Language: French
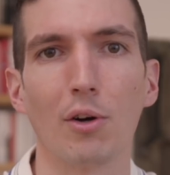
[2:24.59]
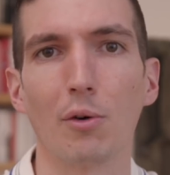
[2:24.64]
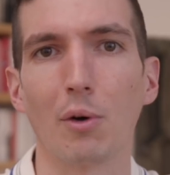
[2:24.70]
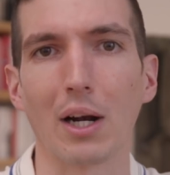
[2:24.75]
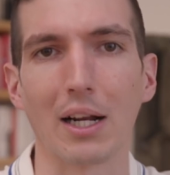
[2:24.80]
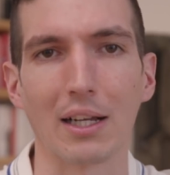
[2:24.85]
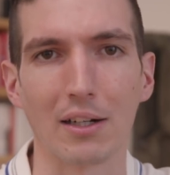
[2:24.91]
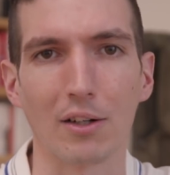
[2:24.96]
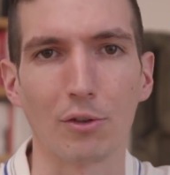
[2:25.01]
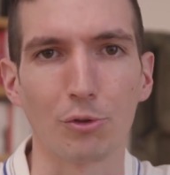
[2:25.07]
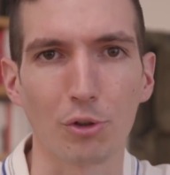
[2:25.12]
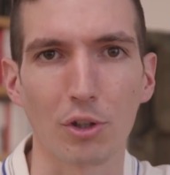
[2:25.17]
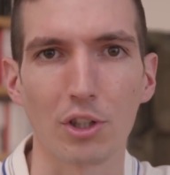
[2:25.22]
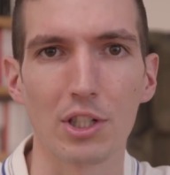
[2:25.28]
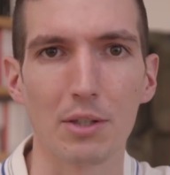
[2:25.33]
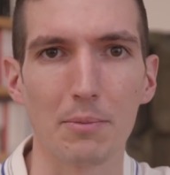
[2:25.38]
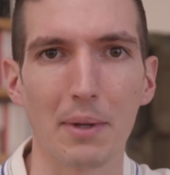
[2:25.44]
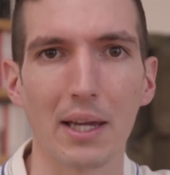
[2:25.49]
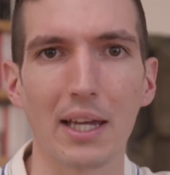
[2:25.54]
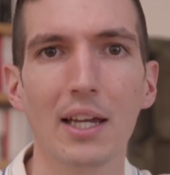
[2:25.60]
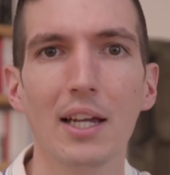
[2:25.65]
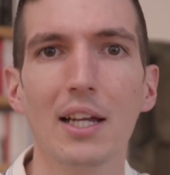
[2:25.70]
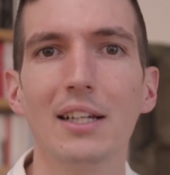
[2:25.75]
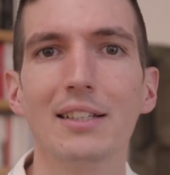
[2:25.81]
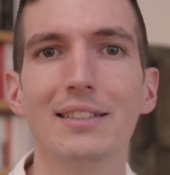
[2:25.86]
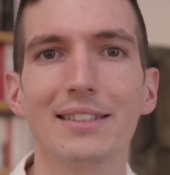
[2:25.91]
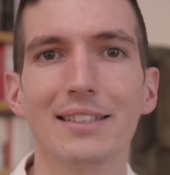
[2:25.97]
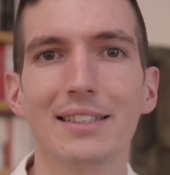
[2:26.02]
voilà, entre guillemets,
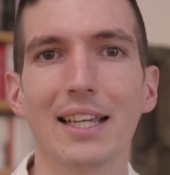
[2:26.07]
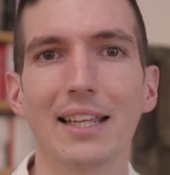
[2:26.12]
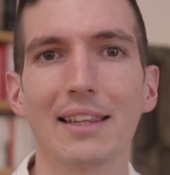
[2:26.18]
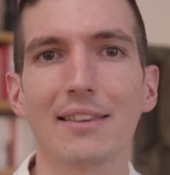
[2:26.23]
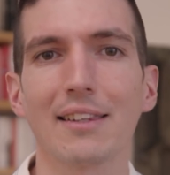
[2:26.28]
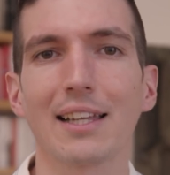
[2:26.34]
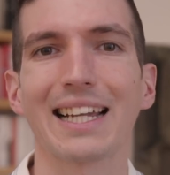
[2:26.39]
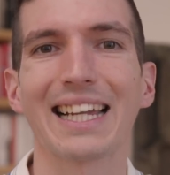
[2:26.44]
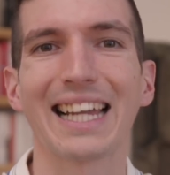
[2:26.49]
cette